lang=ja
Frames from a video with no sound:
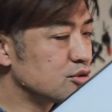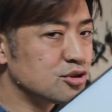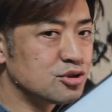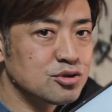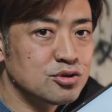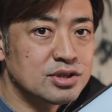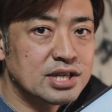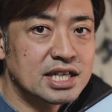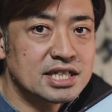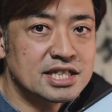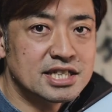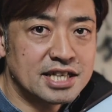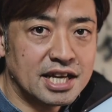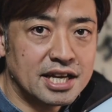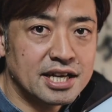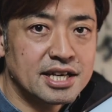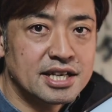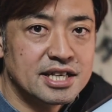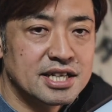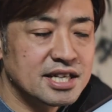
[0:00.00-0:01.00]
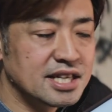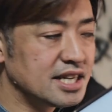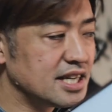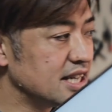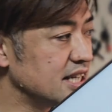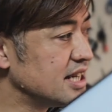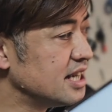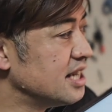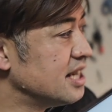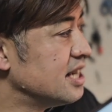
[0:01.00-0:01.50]
充電時ね。
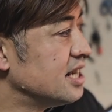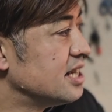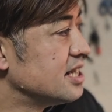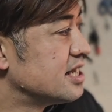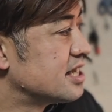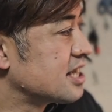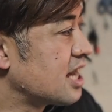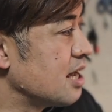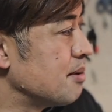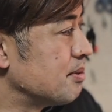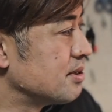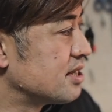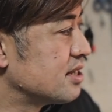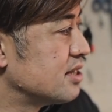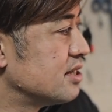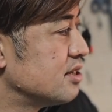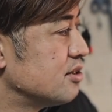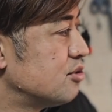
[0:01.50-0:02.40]
使えます。